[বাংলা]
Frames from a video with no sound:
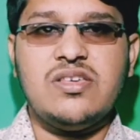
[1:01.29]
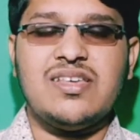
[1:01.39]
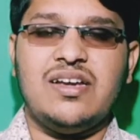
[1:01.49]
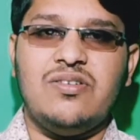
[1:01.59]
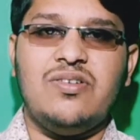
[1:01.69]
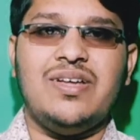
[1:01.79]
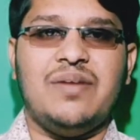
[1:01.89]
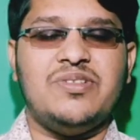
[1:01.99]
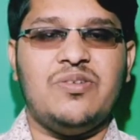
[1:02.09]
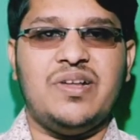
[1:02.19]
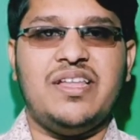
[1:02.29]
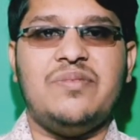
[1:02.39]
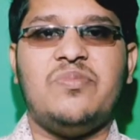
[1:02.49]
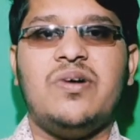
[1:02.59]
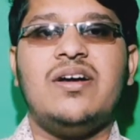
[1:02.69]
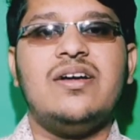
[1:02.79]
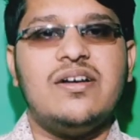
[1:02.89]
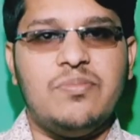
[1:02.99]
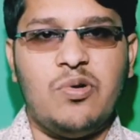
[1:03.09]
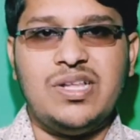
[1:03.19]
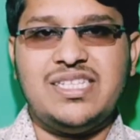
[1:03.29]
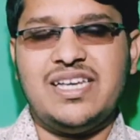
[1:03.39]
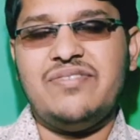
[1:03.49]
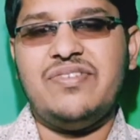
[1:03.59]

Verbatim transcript: সেগুলোই আমি তোমাদের বলছি এই